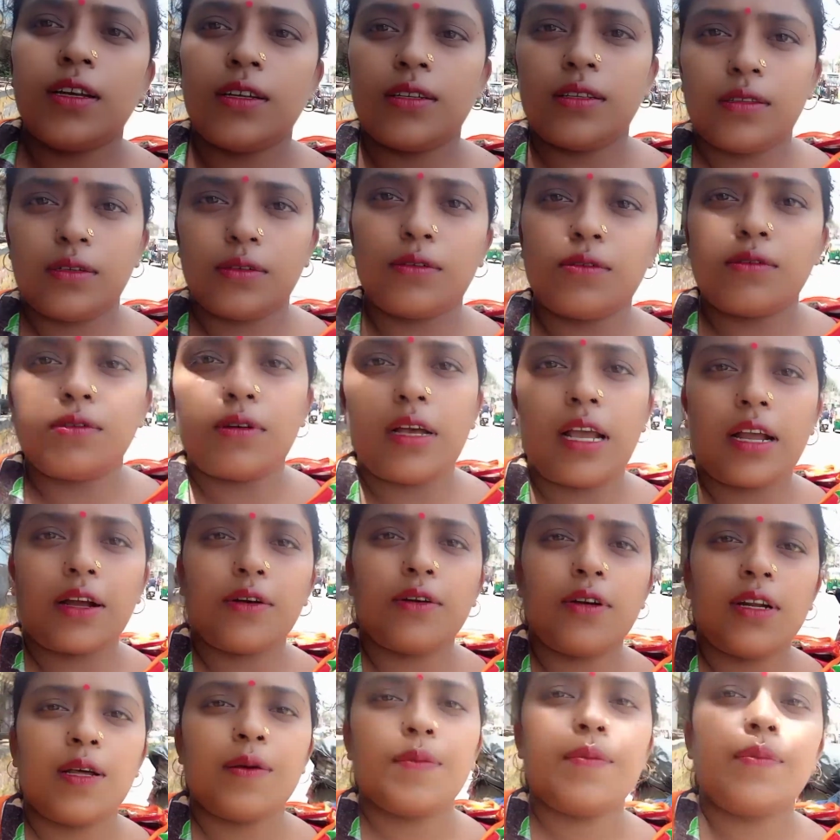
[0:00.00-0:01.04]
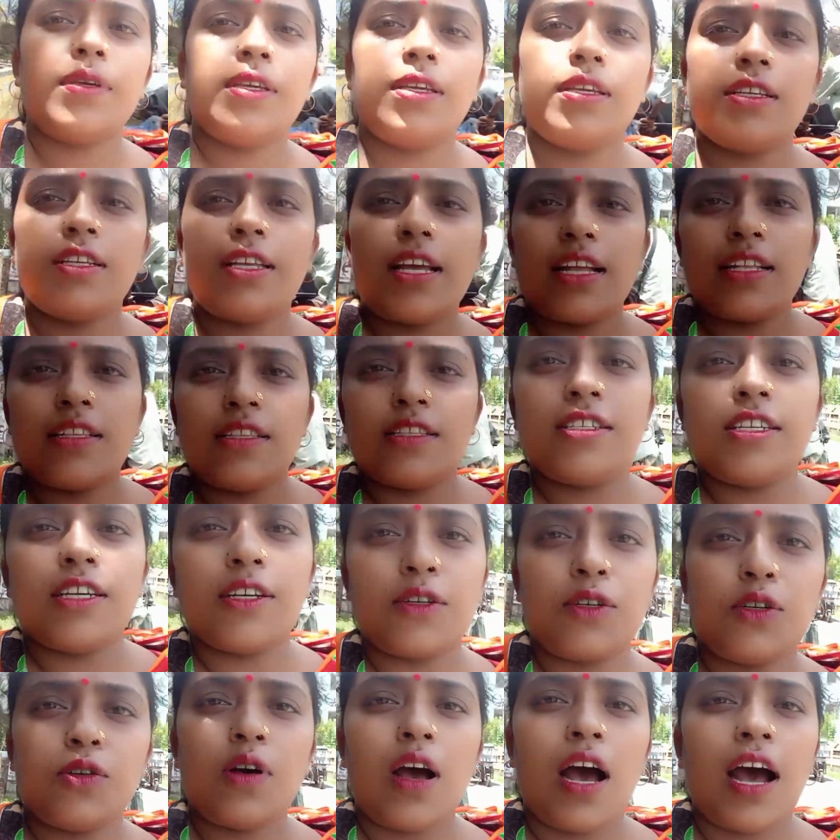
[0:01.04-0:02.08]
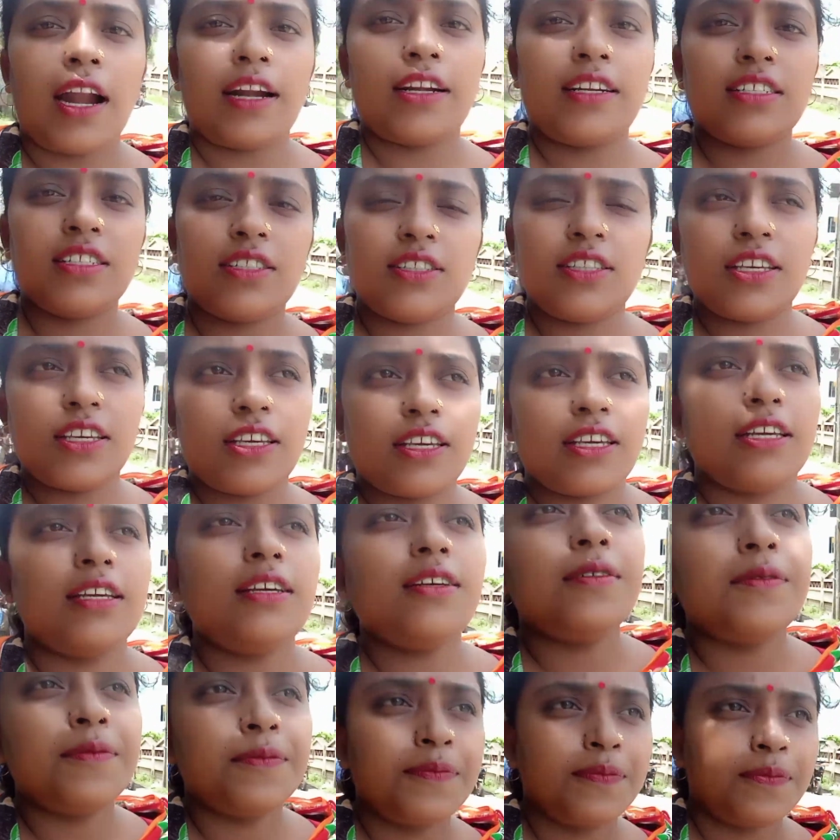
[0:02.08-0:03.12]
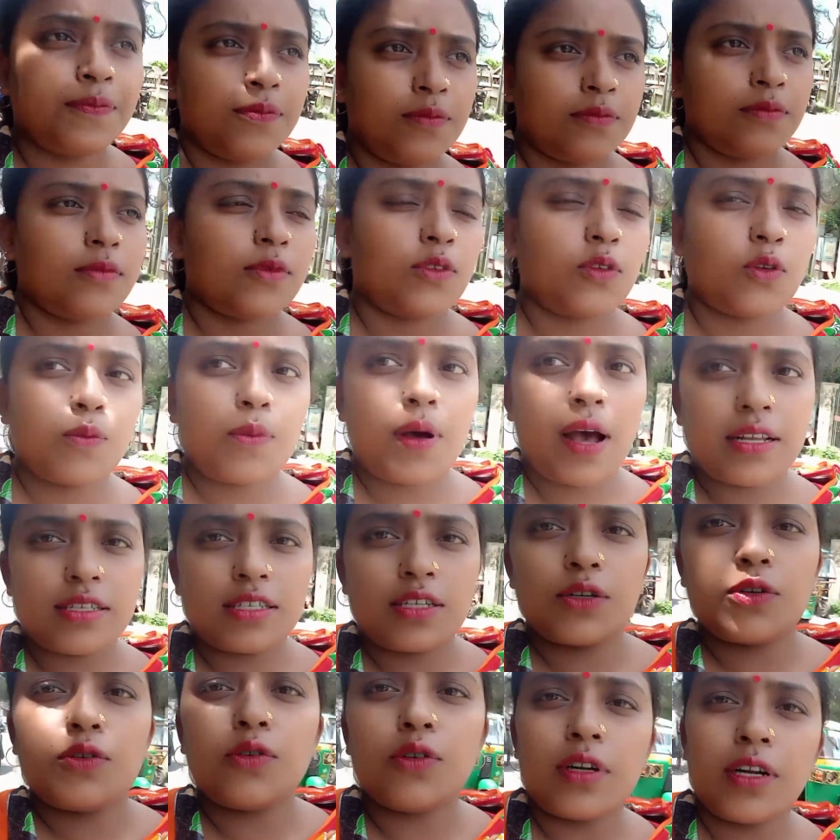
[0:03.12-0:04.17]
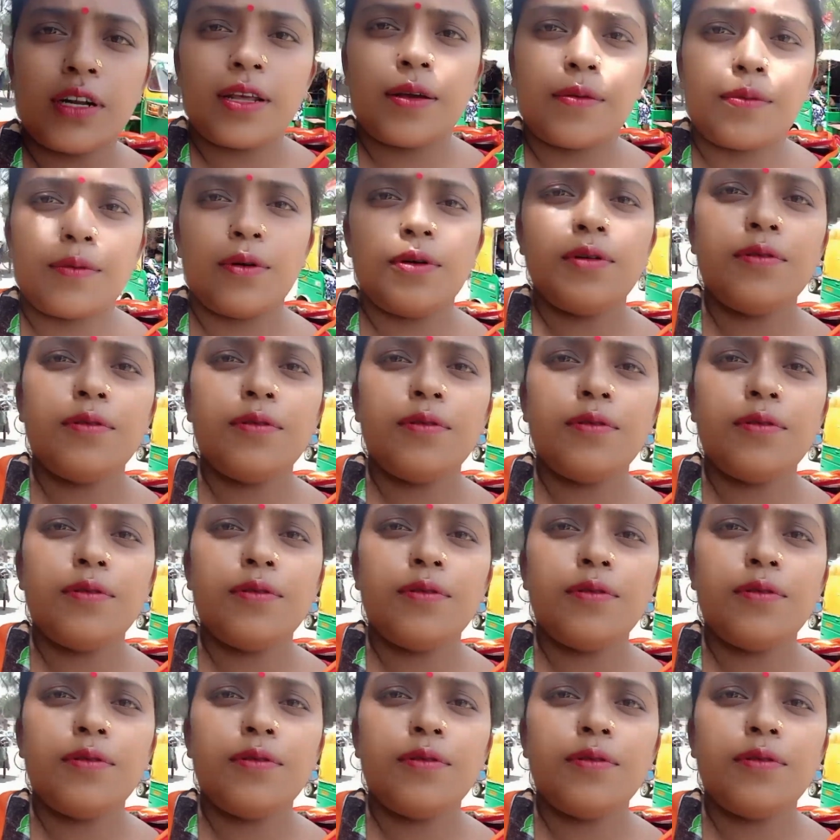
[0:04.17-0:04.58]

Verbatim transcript: তো এখন আমি যাচ্ছি একটু হাটের দিকে একটু বাজার করে নেব